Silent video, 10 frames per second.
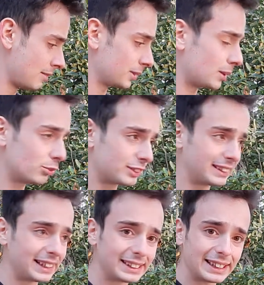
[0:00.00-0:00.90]
Потому что
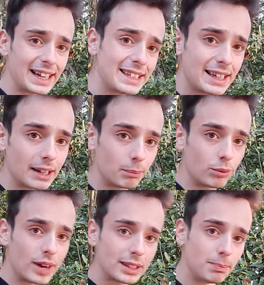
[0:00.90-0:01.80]
сознание
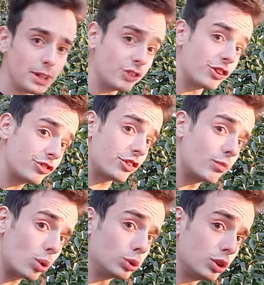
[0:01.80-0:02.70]
бывает ближе к
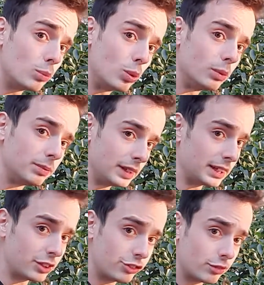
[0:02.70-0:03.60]
животному.
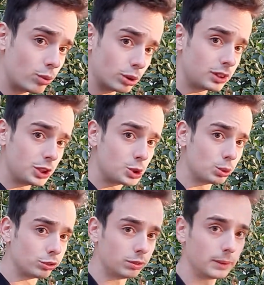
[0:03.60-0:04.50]
Это животные
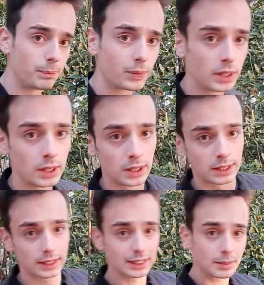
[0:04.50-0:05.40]
чувства.
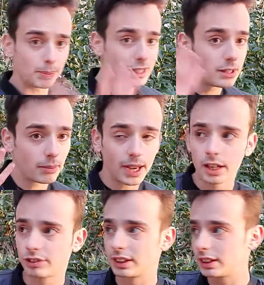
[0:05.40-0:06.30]
Когда ты
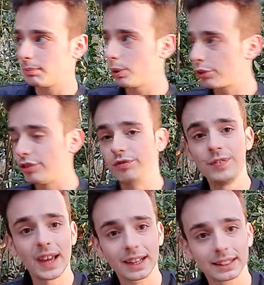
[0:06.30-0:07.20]
поднимаешь, когда ты берешь
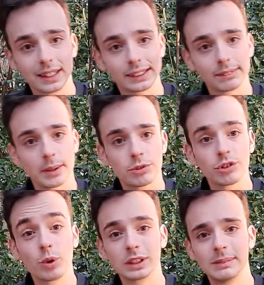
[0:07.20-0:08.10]
вверх над своим
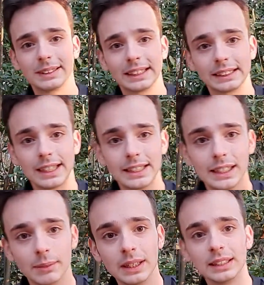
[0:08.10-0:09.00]
животным
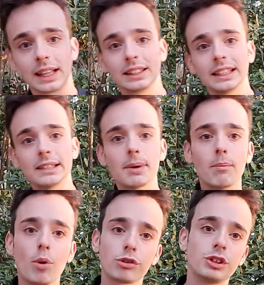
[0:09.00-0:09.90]
сознанием, тогда тебя
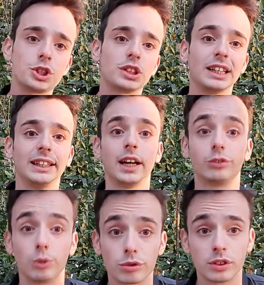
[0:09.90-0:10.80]
можно считать
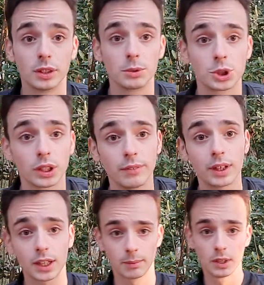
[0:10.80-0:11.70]
осознанным
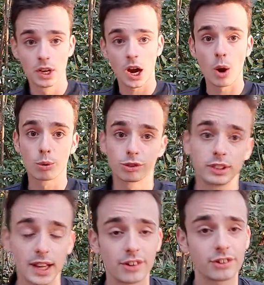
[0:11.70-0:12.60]
человеком, а уже
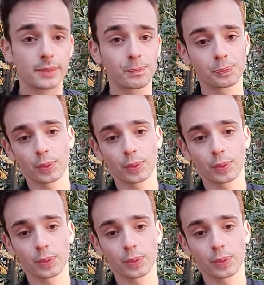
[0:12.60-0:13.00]
дальше